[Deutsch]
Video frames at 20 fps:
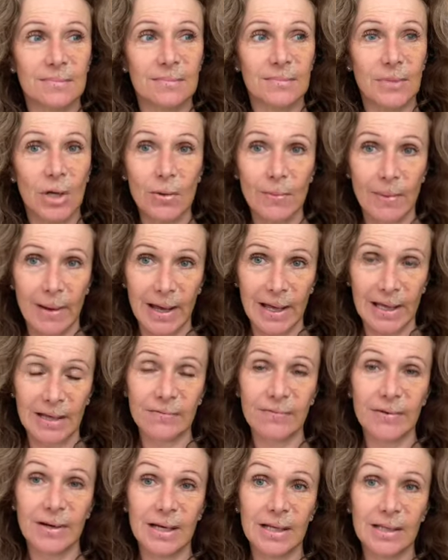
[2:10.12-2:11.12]
um
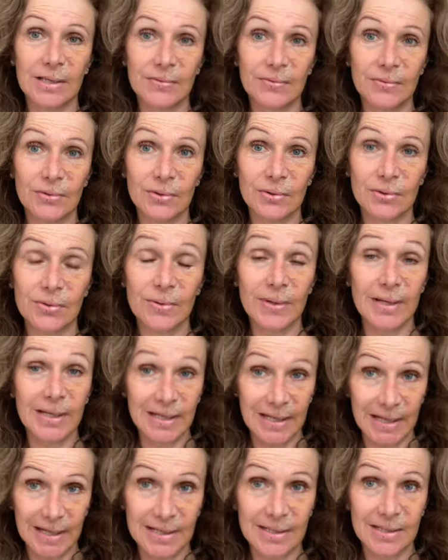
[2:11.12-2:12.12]
Eigenverantwortung in
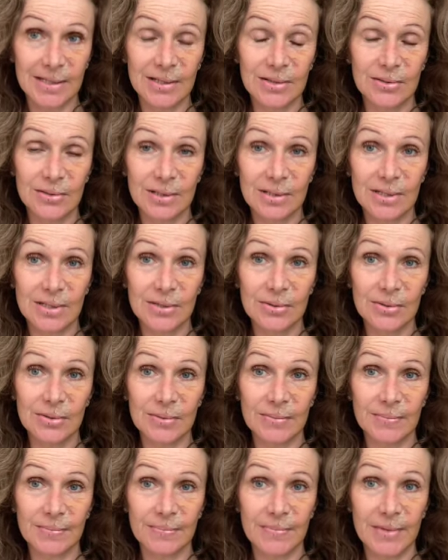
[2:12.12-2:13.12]
jeder
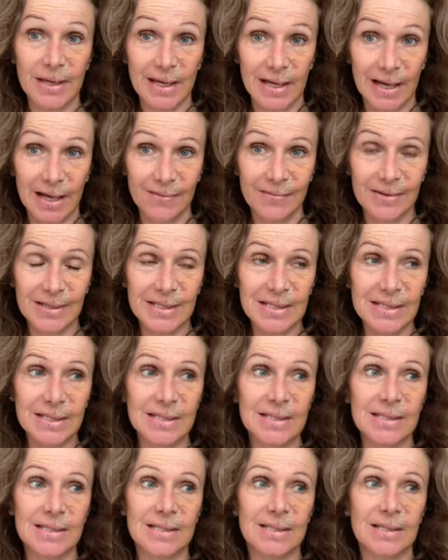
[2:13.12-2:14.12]
Situation, egal was
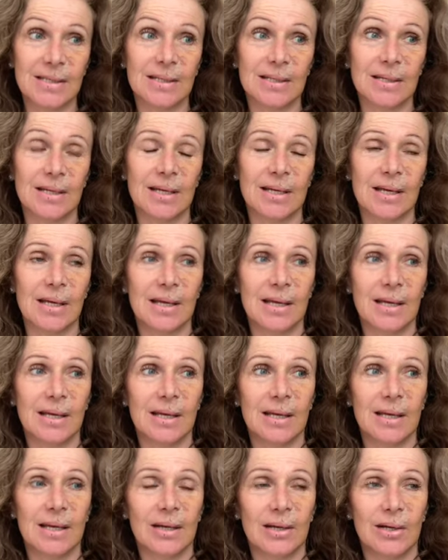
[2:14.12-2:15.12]
ist.
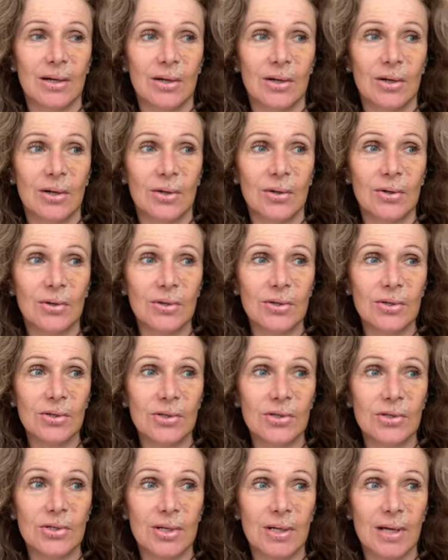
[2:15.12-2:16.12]

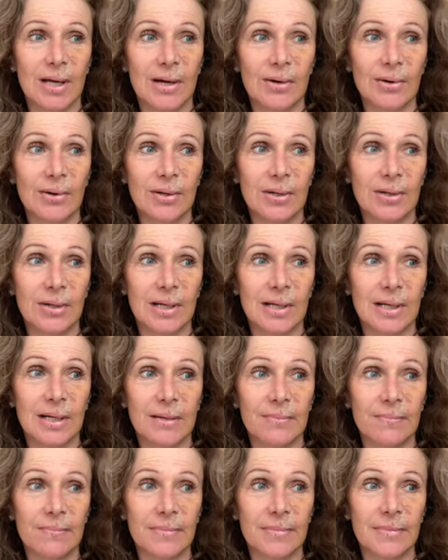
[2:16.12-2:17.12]
Und auch
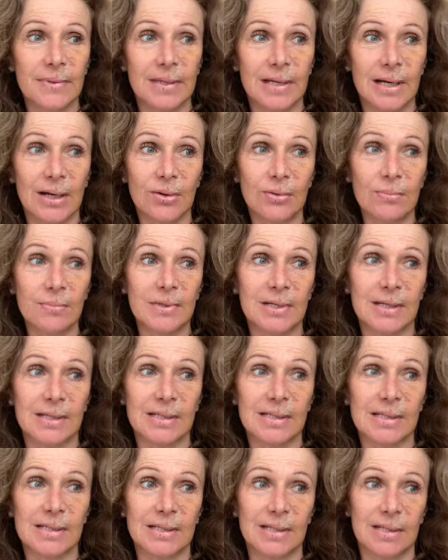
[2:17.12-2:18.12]
ähm, darum,
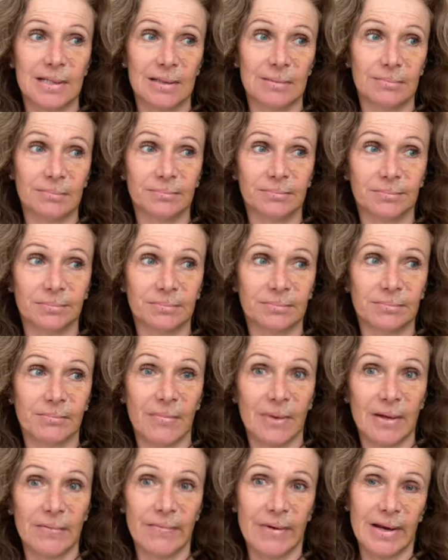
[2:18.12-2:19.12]
dass ähm,
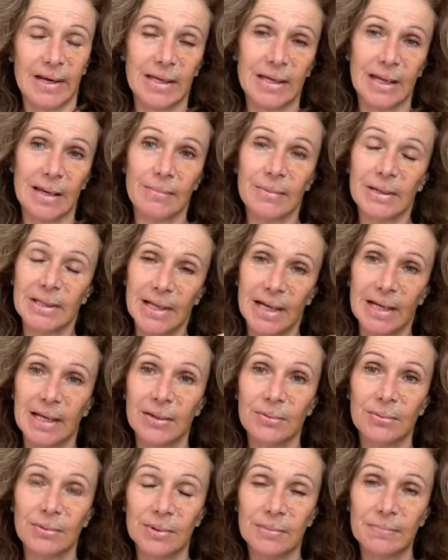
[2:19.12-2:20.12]
wenn jemand
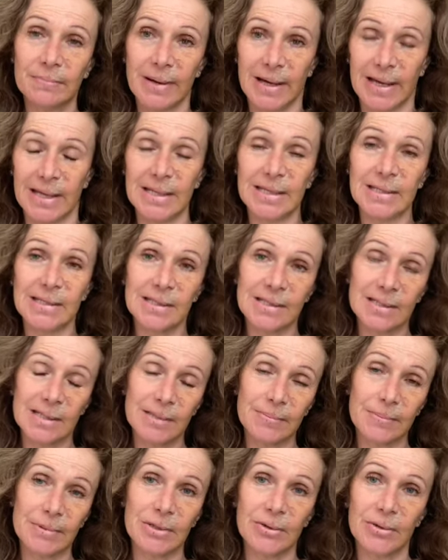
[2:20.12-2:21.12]
einen Hund beißt, das
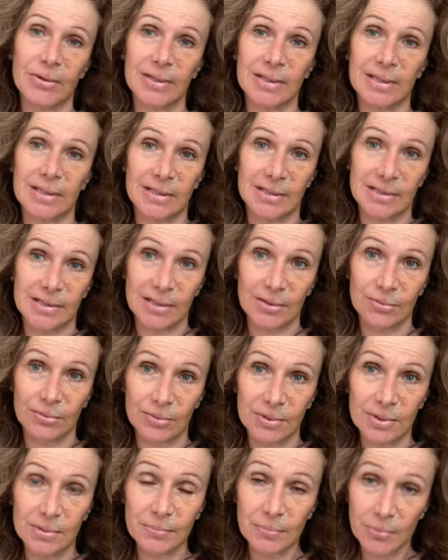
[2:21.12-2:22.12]
nicht bedeutet, dass der
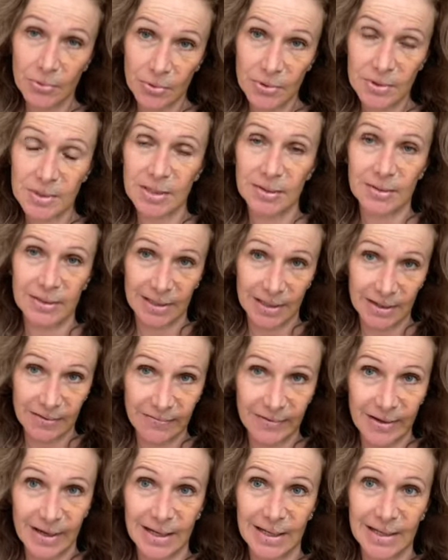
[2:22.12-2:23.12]
Hund böse oder
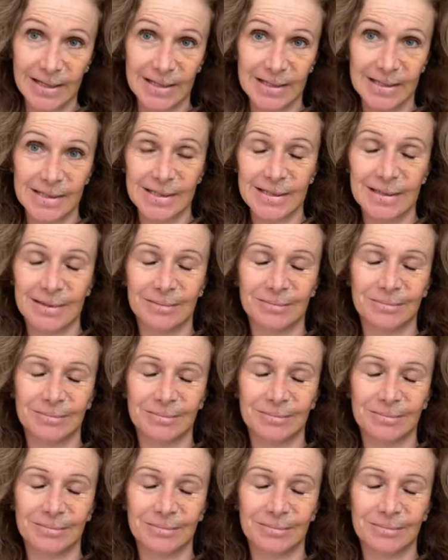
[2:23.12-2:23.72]
gefährlich ist.